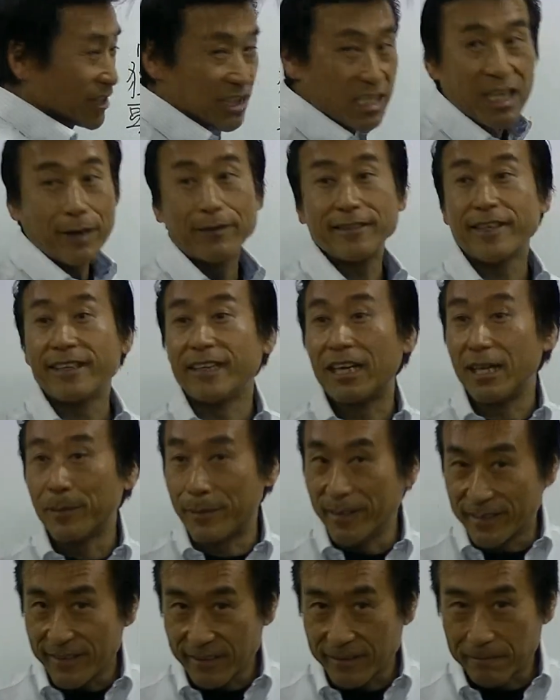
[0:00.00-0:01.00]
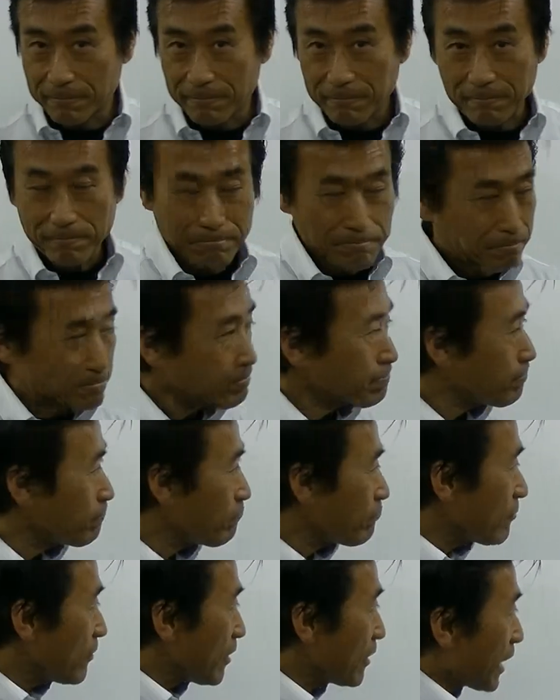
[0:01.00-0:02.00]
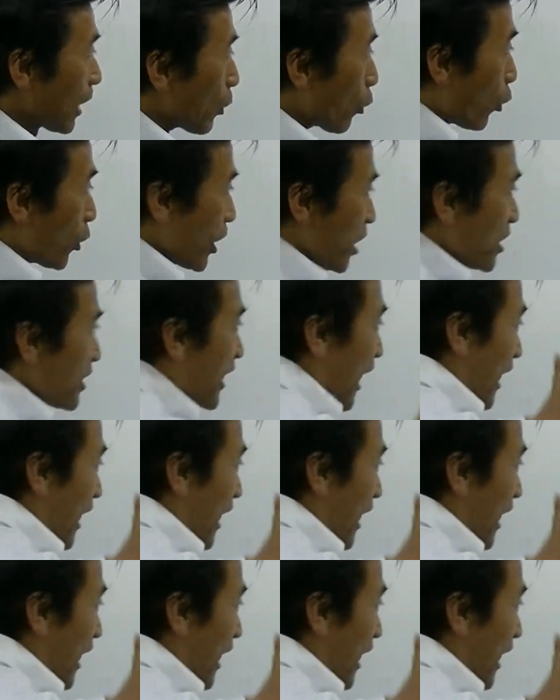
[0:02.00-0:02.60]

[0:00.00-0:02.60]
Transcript: ん幸せになりますだからこれ自